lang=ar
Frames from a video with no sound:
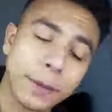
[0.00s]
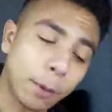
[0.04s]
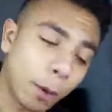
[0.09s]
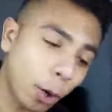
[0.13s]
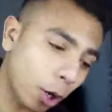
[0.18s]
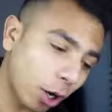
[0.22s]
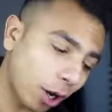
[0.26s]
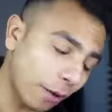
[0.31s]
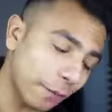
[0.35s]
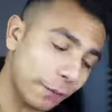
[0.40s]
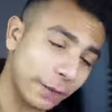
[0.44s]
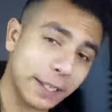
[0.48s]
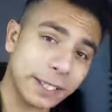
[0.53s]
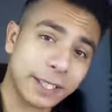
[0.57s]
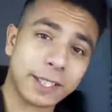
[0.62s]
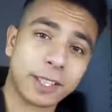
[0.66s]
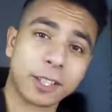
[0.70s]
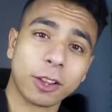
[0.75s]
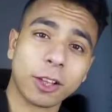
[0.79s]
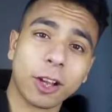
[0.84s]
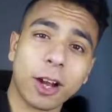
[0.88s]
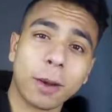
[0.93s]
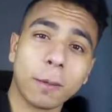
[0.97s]
في مواقع
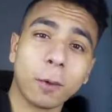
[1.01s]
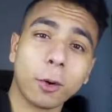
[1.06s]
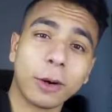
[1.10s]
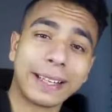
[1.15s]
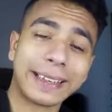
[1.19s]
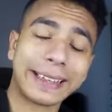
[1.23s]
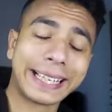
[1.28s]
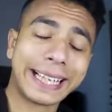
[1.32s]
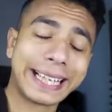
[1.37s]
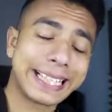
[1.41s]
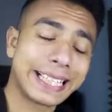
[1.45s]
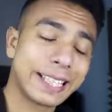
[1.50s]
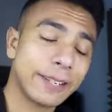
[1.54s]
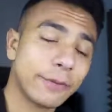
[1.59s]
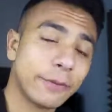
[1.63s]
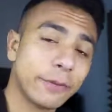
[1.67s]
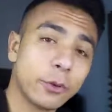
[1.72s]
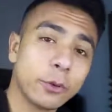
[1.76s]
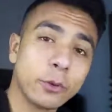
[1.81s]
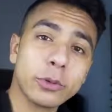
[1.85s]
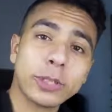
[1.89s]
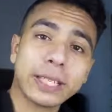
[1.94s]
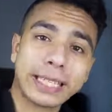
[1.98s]
بالاستطلاع ممكن تكسب
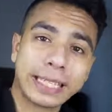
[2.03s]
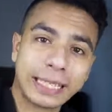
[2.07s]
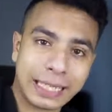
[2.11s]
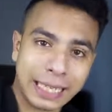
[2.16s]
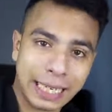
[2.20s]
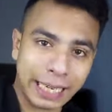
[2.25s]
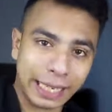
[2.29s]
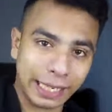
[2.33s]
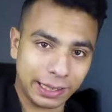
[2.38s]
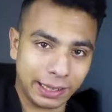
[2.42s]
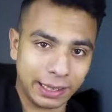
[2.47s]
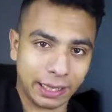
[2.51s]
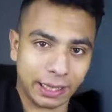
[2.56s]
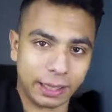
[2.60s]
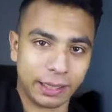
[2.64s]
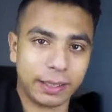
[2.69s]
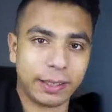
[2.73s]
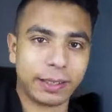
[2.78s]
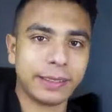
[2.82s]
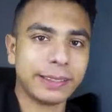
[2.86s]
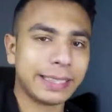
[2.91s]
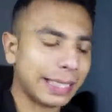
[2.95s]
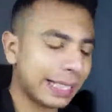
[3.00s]
فلوس كتيره جدا
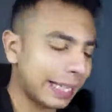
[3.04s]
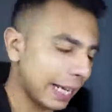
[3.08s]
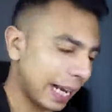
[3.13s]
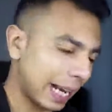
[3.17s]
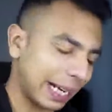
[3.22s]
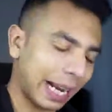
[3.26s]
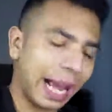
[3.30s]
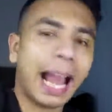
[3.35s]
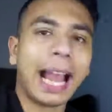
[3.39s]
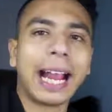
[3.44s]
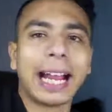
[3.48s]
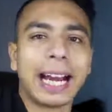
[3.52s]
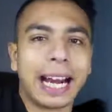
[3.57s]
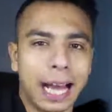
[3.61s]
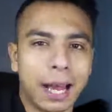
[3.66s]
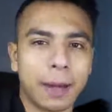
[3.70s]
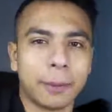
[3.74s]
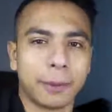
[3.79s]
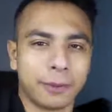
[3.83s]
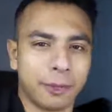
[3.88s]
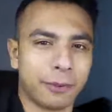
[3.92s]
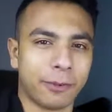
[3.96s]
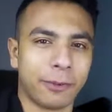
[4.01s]
دي يعني حاجه انا
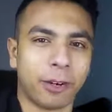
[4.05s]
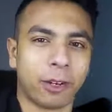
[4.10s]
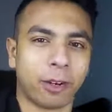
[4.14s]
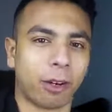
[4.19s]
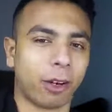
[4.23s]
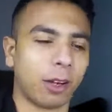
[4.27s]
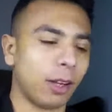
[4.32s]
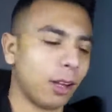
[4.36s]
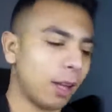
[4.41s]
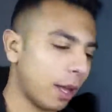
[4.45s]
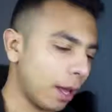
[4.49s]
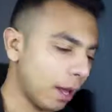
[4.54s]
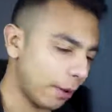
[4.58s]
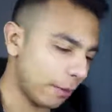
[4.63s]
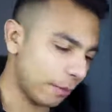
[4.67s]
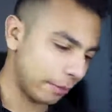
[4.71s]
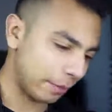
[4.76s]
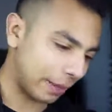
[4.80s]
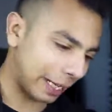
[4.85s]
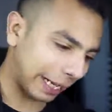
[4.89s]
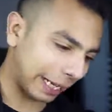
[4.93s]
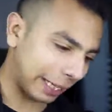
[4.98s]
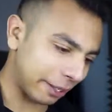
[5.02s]
حابب اضيفها لك
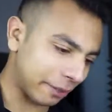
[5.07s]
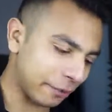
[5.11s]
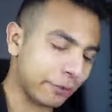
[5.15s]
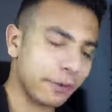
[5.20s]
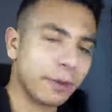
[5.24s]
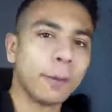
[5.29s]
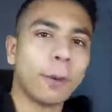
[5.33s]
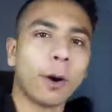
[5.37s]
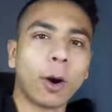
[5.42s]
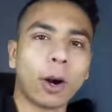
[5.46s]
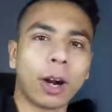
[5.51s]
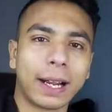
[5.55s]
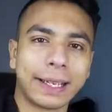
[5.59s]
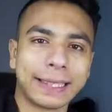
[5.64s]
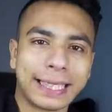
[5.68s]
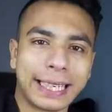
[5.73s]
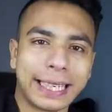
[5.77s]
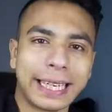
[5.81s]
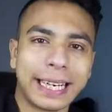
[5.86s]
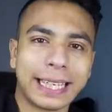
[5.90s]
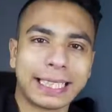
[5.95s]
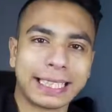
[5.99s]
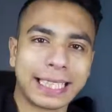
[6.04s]
لكن في مواقع
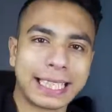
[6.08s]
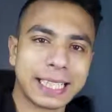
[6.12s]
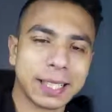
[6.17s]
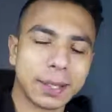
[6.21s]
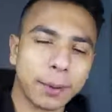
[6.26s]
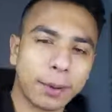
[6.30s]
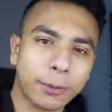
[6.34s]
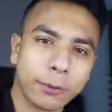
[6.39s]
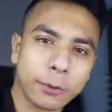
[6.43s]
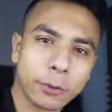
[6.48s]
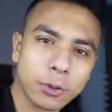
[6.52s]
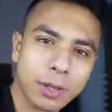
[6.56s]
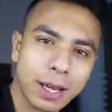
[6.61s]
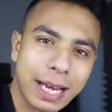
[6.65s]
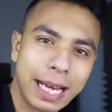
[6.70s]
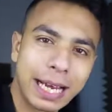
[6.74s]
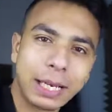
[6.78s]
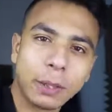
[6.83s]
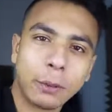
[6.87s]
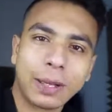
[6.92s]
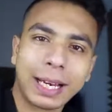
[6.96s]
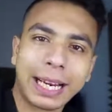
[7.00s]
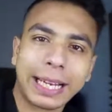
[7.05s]
تانية تكسب فلوس
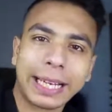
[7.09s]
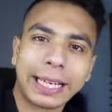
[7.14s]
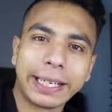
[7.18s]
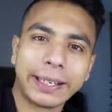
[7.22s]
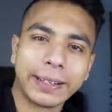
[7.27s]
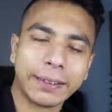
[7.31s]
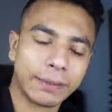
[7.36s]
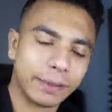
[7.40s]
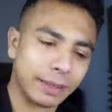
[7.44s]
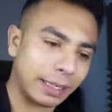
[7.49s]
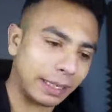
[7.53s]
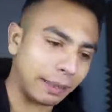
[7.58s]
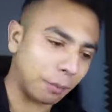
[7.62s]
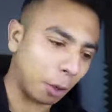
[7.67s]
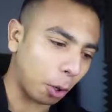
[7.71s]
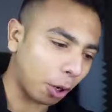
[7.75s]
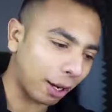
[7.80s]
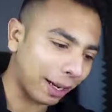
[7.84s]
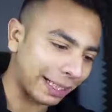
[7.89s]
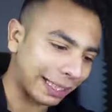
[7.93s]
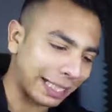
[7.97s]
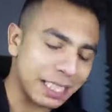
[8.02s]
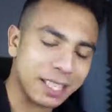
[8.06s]
اقل ولكن
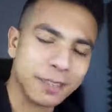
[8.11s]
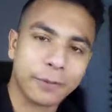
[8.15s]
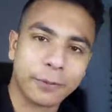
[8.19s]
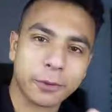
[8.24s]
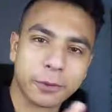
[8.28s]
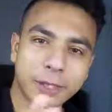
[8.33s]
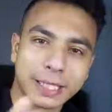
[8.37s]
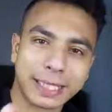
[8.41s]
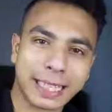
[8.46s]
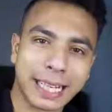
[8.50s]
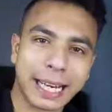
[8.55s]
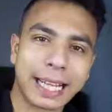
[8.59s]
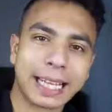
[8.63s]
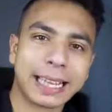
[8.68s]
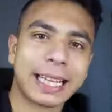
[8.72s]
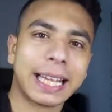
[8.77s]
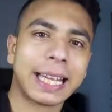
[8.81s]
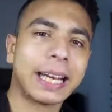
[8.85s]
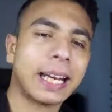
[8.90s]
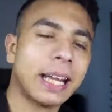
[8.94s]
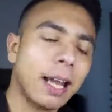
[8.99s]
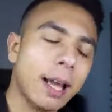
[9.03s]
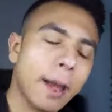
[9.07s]
المواقع اللي تكسب فلوس كتير
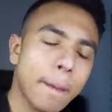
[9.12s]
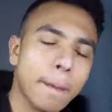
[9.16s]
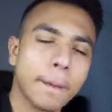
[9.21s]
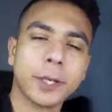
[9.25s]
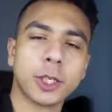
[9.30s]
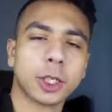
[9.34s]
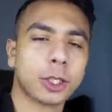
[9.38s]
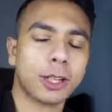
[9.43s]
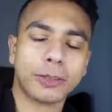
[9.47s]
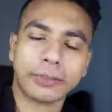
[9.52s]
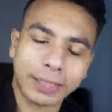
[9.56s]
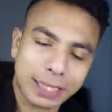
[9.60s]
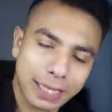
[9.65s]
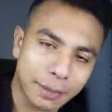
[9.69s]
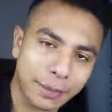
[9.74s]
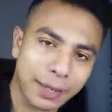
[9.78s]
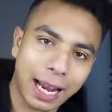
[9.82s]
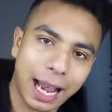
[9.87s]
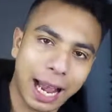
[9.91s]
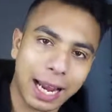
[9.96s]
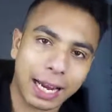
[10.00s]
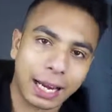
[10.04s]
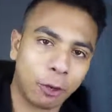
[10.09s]
جدا مش هتعرف تكسب
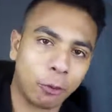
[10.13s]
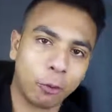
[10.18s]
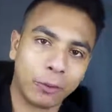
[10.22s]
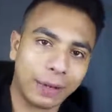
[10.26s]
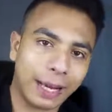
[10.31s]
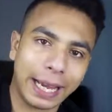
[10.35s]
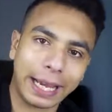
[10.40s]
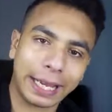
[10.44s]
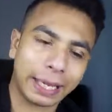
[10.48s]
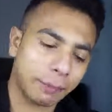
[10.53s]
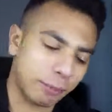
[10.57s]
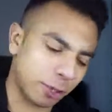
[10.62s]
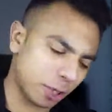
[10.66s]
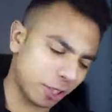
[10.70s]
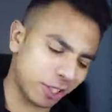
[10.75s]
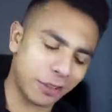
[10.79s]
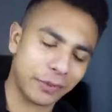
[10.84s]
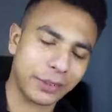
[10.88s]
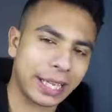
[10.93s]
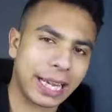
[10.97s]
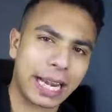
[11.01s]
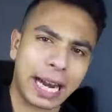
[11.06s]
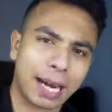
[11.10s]
منها حاجه وفي الاخر مش
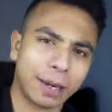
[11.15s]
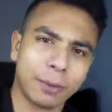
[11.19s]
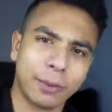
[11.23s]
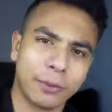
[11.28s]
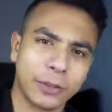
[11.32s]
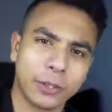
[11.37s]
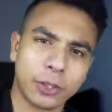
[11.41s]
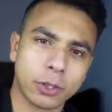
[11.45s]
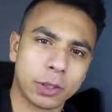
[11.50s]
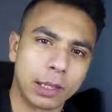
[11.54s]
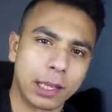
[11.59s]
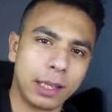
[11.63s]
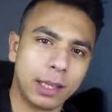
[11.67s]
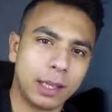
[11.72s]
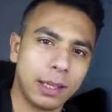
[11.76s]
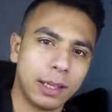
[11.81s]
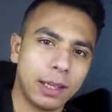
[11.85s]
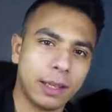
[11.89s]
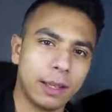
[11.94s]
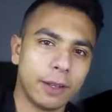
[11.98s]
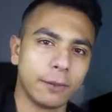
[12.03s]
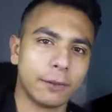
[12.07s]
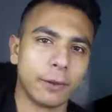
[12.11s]
هتستفيد اي حاجه من الفيديو ده
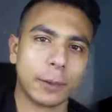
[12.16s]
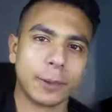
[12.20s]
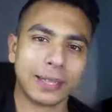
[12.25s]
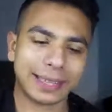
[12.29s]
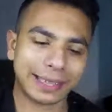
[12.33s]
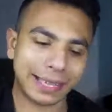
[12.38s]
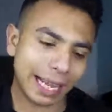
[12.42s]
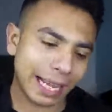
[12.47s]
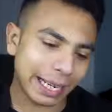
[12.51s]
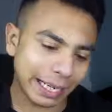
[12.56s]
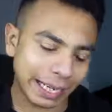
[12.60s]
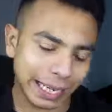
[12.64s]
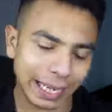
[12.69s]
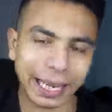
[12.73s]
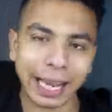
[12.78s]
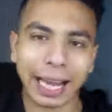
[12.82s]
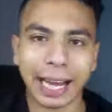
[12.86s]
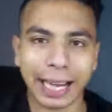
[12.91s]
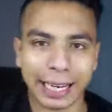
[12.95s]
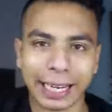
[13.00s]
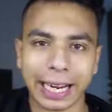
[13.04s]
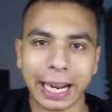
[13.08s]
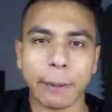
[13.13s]
فبالتالي
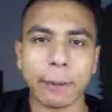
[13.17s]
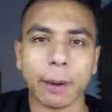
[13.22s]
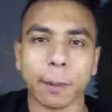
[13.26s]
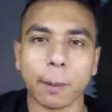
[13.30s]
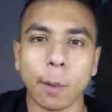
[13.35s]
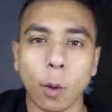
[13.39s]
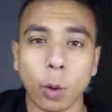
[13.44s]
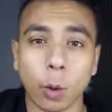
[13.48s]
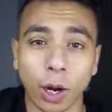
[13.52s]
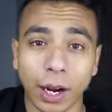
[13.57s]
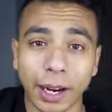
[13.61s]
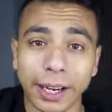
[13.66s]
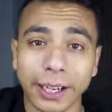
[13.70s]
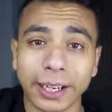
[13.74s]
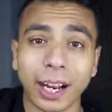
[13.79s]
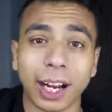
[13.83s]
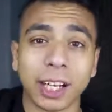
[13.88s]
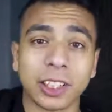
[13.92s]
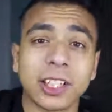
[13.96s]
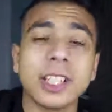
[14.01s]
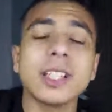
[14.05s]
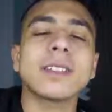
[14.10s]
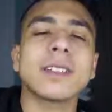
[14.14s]
لا انا جايب لك موقعين
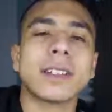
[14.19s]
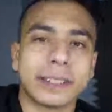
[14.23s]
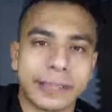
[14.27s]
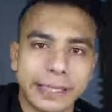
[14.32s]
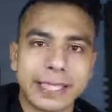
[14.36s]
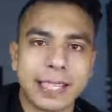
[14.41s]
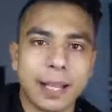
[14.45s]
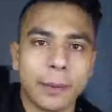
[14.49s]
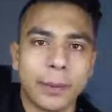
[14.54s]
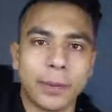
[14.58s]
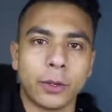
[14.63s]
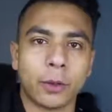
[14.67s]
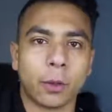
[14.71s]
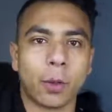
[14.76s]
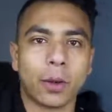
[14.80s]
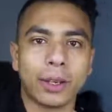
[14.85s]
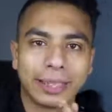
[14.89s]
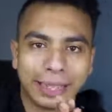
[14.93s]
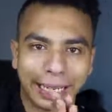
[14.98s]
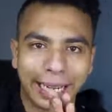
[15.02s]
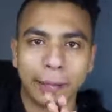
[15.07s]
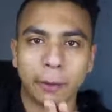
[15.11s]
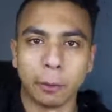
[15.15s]
هتقدر تكسب منه
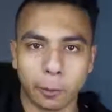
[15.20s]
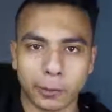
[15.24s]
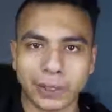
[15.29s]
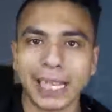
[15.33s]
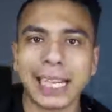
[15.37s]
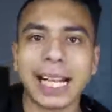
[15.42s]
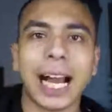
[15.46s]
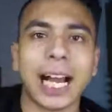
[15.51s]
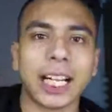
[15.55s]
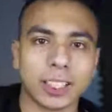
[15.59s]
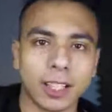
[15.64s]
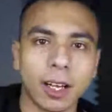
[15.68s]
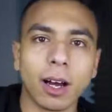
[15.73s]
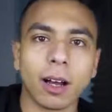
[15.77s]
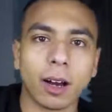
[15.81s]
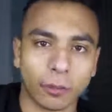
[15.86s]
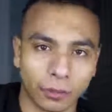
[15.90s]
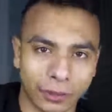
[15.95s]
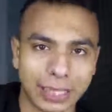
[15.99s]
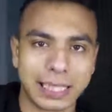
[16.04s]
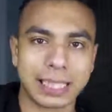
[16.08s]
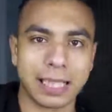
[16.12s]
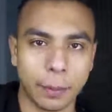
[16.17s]
انت كمبتدئ
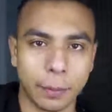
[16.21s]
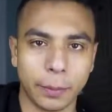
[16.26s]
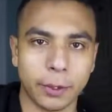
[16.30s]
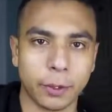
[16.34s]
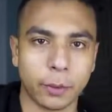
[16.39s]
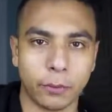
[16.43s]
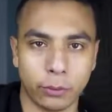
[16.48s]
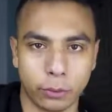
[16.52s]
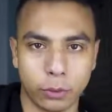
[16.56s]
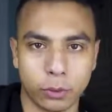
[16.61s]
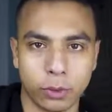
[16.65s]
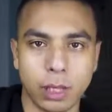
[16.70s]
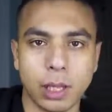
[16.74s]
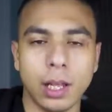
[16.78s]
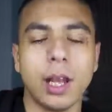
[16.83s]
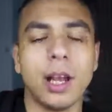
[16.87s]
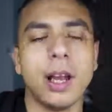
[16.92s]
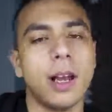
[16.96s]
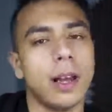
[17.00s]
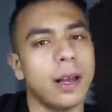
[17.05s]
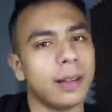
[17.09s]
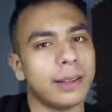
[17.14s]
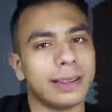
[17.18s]
هتعرف تكسب منه فلوس
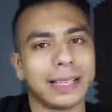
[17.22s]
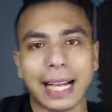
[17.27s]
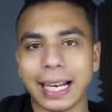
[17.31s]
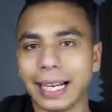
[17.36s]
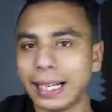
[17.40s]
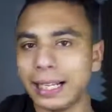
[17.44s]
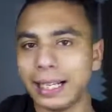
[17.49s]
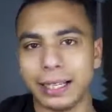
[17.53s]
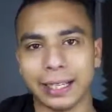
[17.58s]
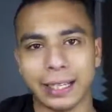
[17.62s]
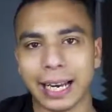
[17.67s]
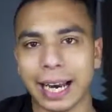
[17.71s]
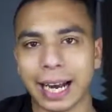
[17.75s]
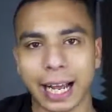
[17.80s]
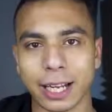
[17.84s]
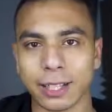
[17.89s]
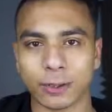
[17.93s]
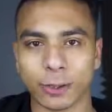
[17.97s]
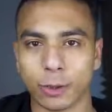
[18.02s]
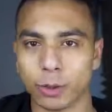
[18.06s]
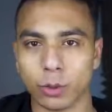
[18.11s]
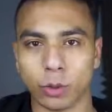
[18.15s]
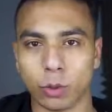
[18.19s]
ده اللي انا
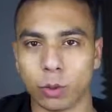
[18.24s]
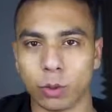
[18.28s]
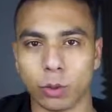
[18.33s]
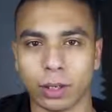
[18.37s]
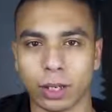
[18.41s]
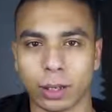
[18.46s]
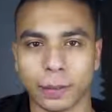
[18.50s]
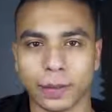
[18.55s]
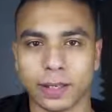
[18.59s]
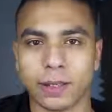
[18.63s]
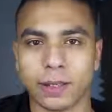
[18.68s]
عايز اوصله لك